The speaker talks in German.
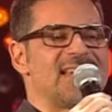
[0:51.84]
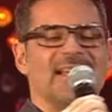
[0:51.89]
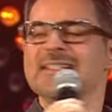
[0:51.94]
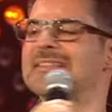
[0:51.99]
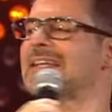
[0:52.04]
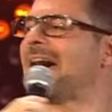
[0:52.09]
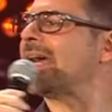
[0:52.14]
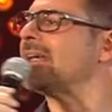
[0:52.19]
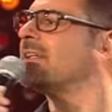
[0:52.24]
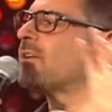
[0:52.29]

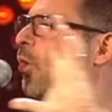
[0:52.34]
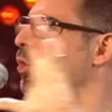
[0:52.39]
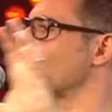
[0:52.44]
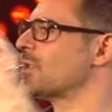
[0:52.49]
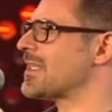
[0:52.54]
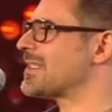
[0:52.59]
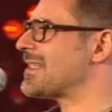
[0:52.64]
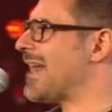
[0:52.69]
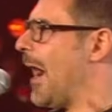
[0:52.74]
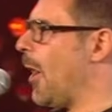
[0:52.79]
Zelte, ein
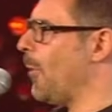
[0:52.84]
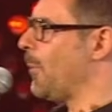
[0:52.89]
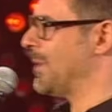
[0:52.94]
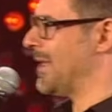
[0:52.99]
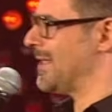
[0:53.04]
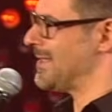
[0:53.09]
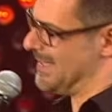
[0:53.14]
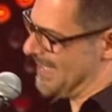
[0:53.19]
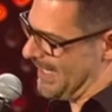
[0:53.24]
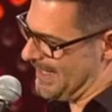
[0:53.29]
großes
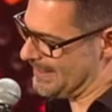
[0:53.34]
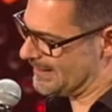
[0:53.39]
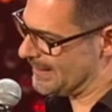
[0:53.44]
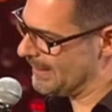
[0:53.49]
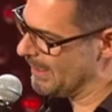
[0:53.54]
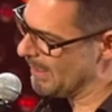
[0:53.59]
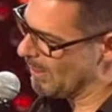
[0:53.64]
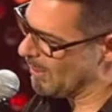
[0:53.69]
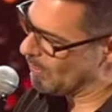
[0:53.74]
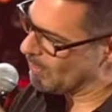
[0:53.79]
Hauptzelt.
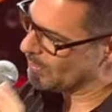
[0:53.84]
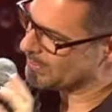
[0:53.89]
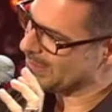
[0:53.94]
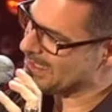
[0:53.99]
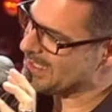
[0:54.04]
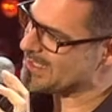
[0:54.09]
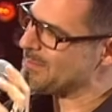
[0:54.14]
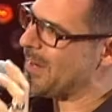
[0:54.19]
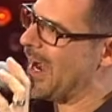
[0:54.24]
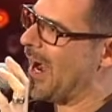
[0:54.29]
Unter
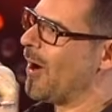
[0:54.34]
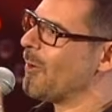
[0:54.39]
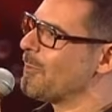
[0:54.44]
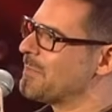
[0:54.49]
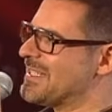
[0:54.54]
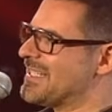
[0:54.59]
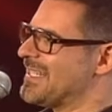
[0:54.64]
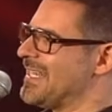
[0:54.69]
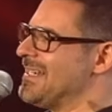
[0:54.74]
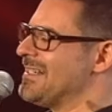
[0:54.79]
diesem
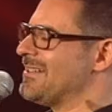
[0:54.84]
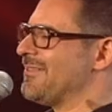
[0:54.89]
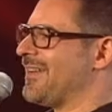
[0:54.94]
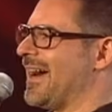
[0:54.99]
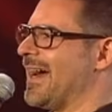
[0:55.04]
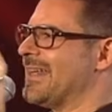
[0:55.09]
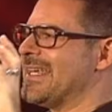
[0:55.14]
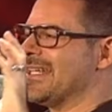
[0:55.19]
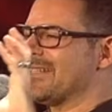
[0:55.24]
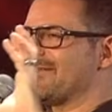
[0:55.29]
Hauptzelt
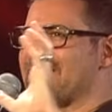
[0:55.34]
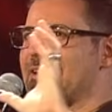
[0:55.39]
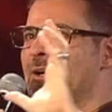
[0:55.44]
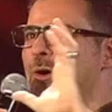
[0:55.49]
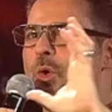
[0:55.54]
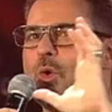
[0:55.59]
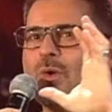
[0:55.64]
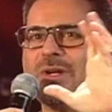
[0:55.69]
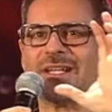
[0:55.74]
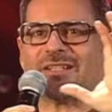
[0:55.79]
waren etwa
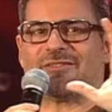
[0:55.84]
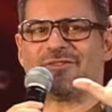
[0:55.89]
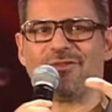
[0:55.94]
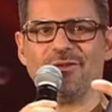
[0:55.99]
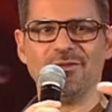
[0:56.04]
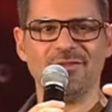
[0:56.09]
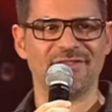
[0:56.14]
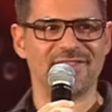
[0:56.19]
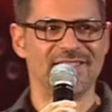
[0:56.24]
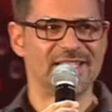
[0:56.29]

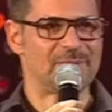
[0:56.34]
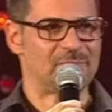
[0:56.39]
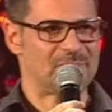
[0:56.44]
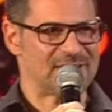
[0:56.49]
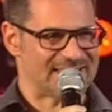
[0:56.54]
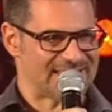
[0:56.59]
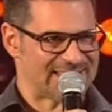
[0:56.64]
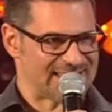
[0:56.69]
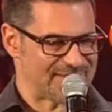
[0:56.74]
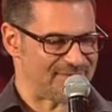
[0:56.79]
150
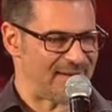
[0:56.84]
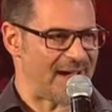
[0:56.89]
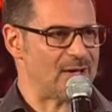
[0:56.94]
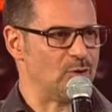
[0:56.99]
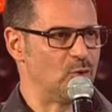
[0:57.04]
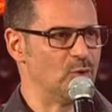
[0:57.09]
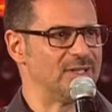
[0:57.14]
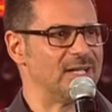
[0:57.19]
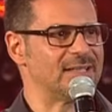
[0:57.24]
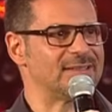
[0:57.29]
bis
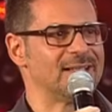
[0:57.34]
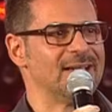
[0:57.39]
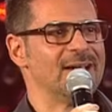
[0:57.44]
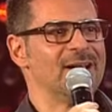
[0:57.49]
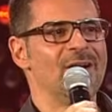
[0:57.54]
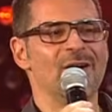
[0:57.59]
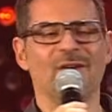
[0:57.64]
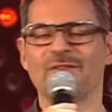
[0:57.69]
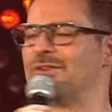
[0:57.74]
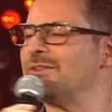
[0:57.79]
200
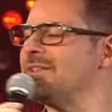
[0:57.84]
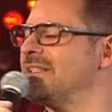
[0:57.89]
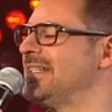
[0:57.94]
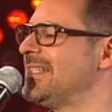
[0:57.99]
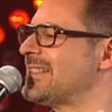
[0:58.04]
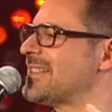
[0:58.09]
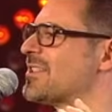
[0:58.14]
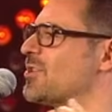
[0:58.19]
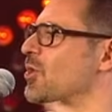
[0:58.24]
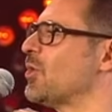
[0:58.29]
von
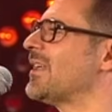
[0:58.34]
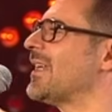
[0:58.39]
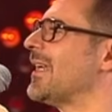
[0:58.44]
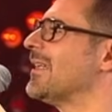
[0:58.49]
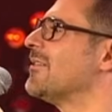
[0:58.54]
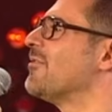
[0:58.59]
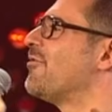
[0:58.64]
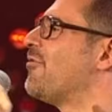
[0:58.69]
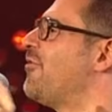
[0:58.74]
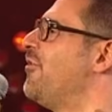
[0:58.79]
diesen
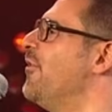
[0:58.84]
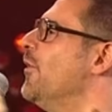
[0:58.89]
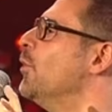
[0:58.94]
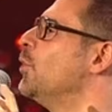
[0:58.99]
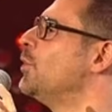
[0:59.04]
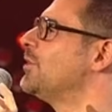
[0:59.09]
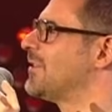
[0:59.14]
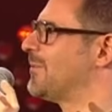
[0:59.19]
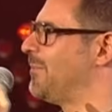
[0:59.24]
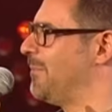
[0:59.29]
sogenannten
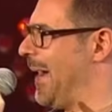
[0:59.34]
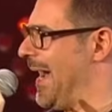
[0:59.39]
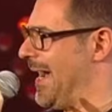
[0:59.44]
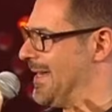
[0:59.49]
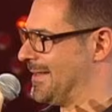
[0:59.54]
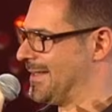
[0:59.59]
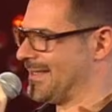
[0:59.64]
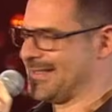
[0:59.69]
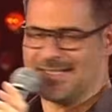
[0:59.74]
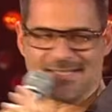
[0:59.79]
Fruit
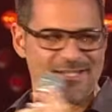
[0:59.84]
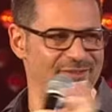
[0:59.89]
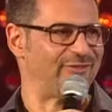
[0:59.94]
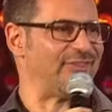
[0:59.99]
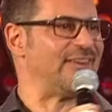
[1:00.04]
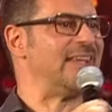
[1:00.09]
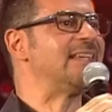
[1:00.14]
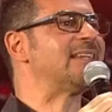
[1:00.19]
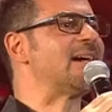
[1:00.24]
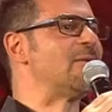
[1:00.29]
Bats, diese
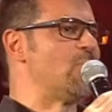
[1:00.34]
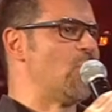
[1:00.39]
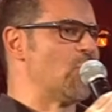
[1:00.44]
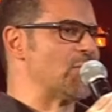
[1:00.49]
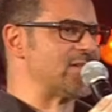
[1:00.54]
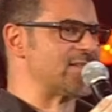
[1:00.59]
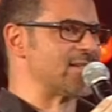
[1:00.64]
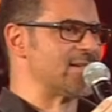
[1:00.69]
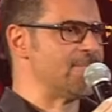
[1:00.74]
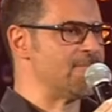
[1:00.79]

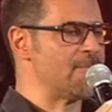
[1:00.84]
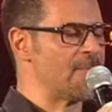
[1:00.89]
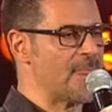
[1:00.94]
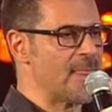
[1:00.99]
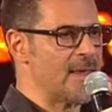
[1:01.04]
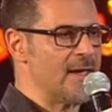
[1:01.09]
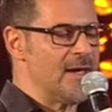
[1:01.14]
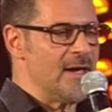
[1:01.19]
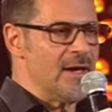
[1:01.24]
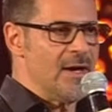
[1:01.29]
Fledermäuse.
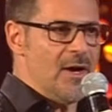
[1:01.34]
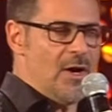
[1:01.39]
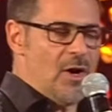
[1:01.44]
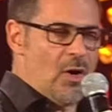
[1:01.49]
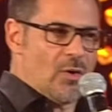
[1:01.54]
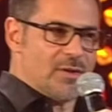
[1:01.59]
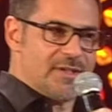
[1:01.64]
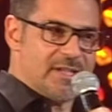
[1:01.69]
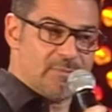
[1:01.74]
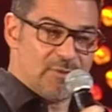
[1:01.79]

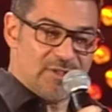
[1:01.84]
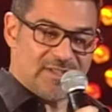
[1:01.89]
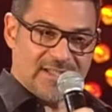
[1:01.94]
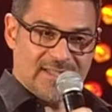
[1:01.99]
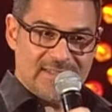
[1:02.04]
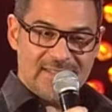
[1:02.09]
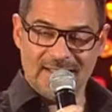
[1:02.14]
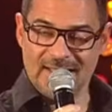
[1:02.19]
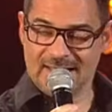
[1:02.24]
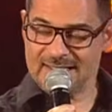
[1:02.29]
Und ich muss
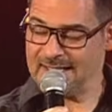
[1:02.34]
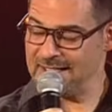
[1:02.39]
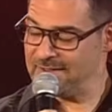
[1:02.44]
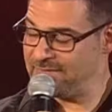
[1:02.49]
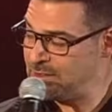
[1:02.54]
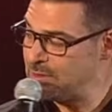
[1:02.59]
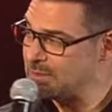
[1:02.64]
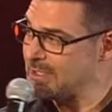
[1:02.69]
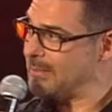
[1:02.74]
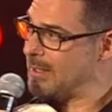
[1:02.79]
ganz ehrlich sagen,
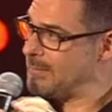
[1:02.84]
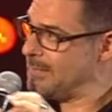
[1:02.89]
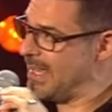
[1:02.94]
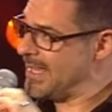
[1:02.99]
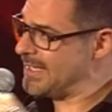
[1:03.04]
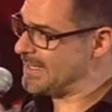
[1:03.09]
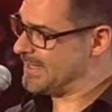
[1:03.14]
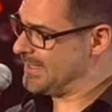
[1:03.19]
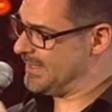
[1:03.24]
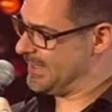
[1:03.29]
wenn du da beim
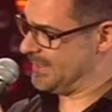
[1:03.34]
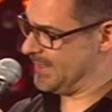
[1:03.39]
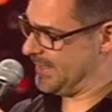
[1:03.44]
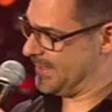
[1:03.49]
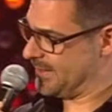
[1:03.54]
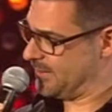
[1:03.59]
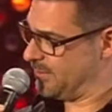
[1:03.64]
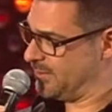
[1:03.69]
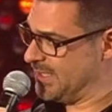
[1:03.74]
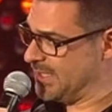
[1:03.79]
Essen
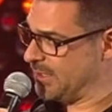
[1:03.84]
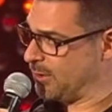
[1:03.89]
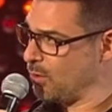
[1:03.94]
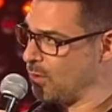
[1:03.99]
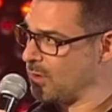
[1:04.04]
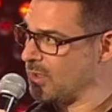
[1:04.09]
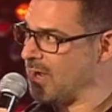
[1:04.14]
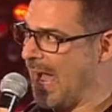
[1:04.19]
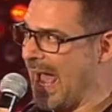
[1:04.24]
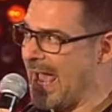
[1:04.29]
sitzt und dich
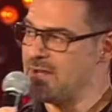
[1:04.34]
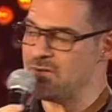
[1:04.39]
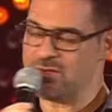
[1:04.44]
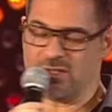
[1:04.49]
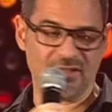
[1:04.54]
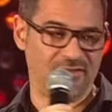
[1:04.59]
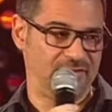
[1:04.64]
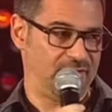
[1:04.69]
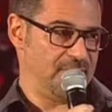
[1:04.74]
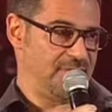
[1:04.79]
gucken
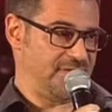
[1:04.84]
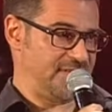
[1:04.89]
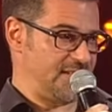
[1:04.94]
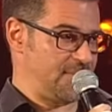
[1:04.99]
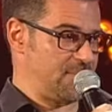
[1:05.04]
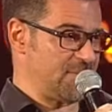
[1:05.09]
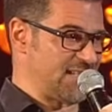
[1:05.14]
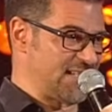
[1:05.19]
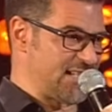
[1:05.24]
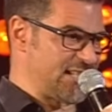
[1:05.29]

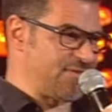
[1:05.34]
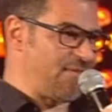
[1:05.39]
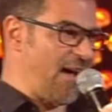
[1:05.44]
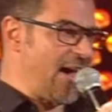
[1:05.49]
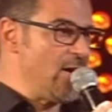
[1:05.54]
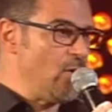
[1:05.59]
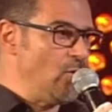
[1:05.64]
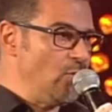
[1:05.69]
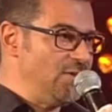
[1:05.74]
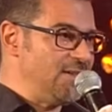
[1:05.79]
150 bis
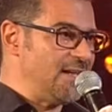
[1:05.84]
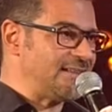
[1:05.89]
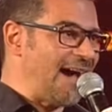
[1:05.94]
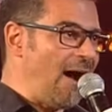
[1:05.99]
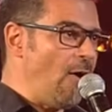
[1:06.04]
200